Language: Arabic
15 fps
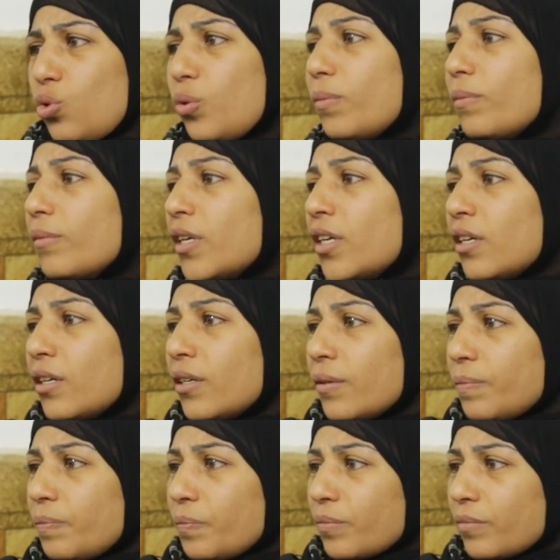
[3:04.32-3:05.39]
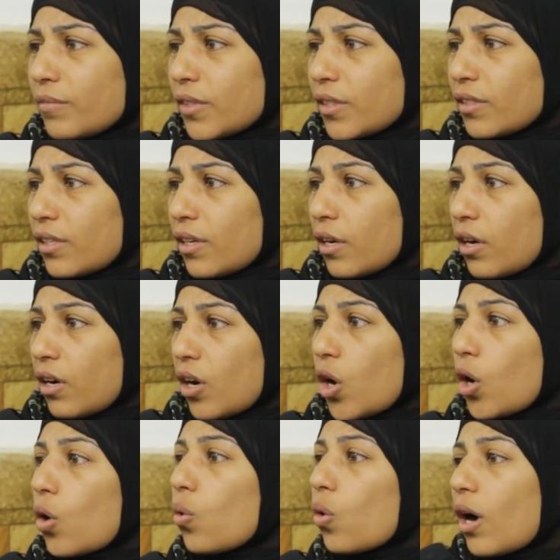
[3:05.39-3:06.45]
اللزوم امال اتجوز ازاي لما هو مش بيشتغل
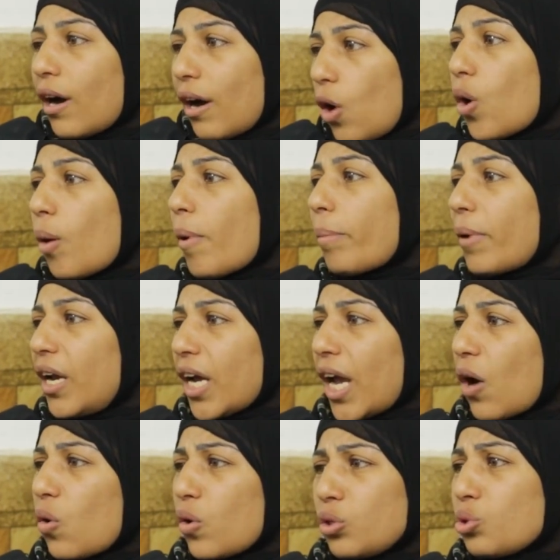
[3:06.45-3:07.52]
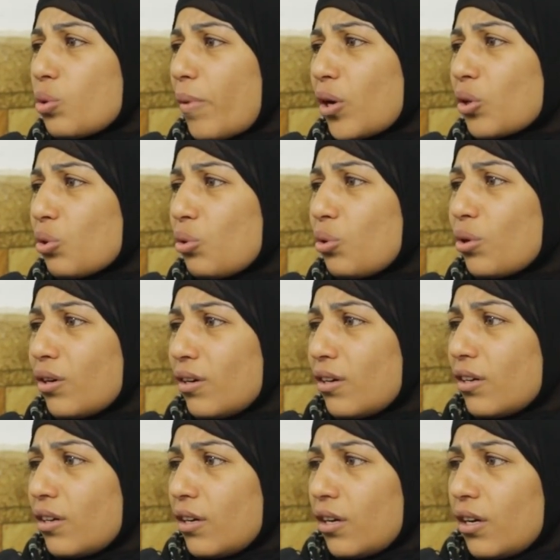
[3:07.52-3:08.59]
هو هو بابا اللي جوزه برضه
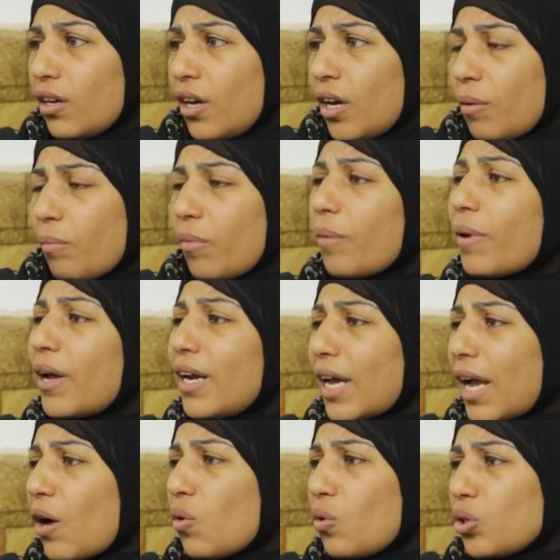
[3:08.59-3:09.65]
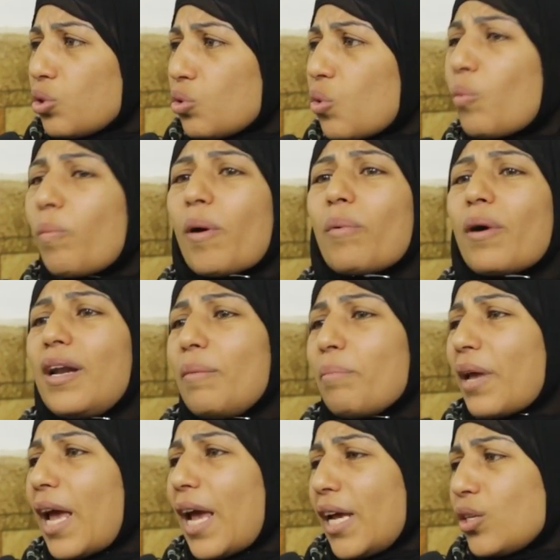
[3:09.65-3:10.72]
عنده كام سنه جوزه وبابا
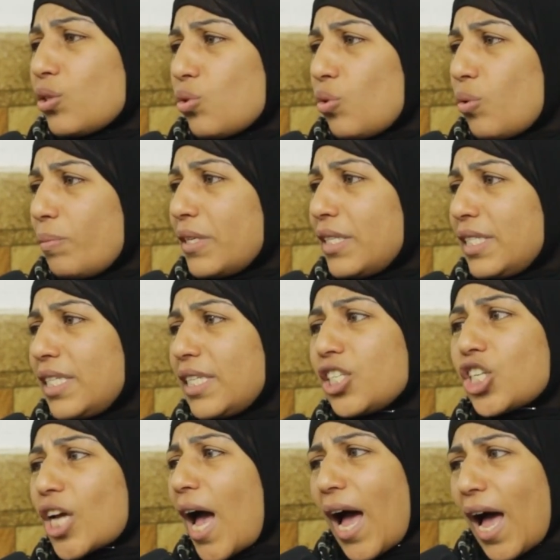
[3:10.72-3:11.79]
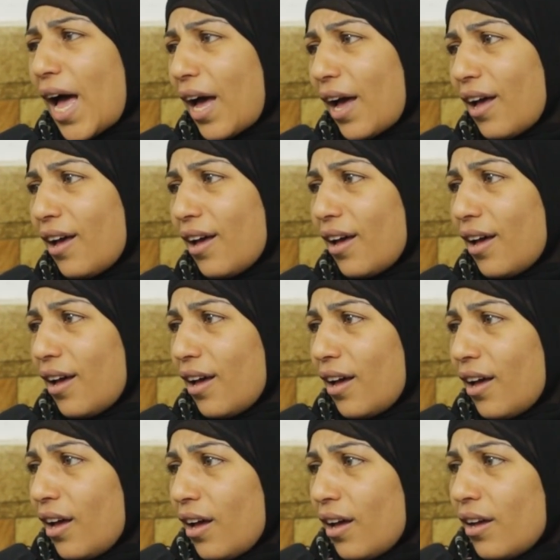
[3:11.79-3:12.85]
اللي مجهزه ومديه شقه
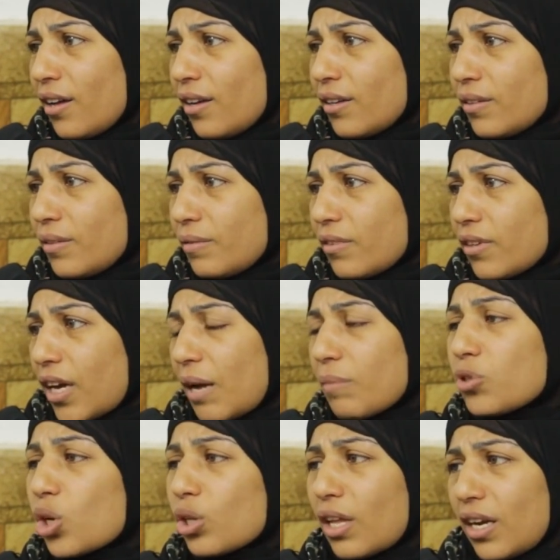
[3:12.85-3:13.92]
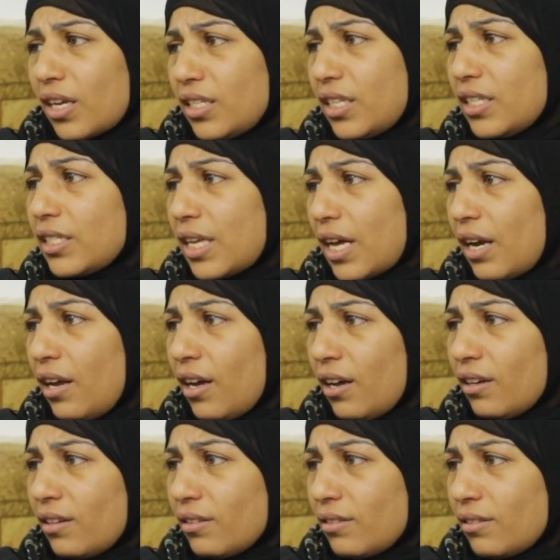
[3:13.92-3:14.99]
عنده كام سنه 35 سنه
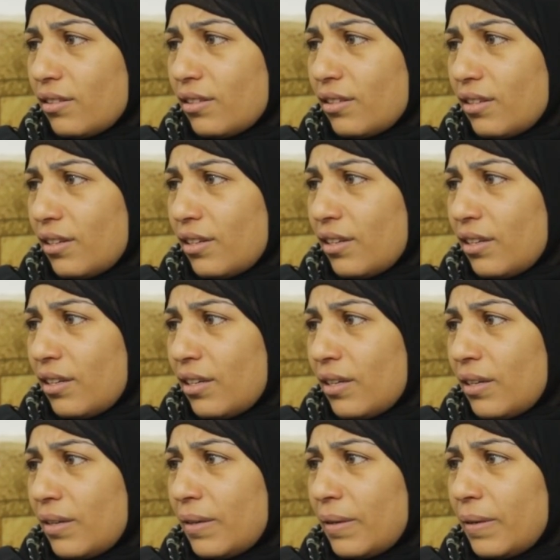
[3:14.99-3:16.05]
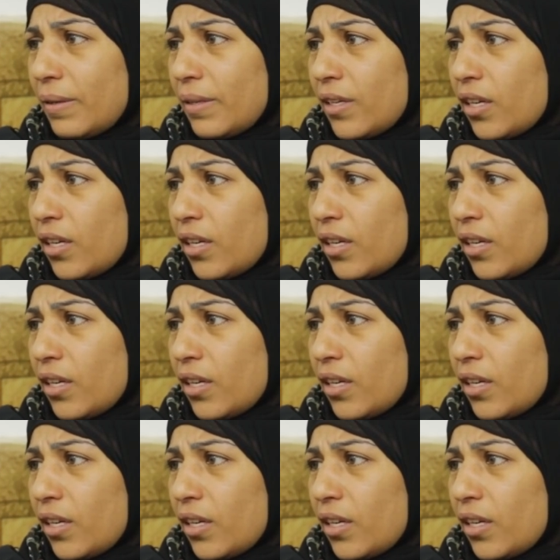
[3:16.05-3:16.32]
شرب مخدرات امتى